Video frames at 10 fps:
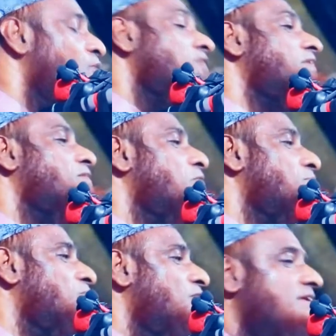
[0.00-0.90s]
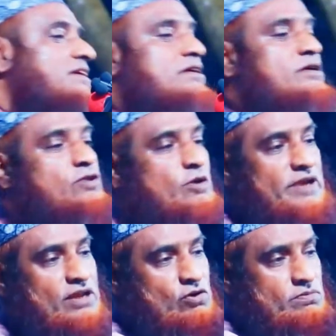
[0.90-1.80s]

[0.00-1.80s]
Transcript: যদি ঘুম ধরে ধরবে না